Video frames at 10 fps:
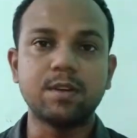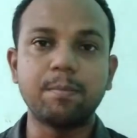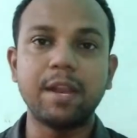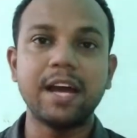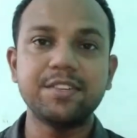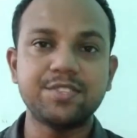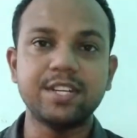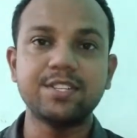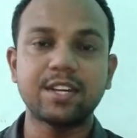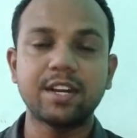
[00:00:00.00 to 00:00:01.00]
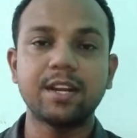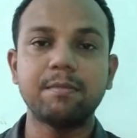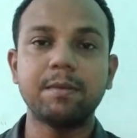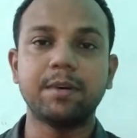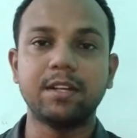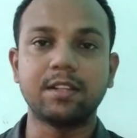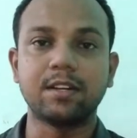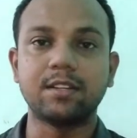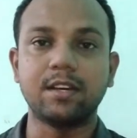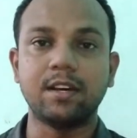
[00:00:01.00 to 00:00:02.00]
सप्लायर चेंज करने में मदद
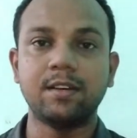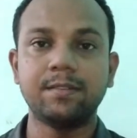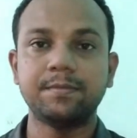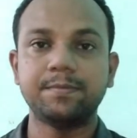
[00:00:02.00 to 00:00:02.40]
करता है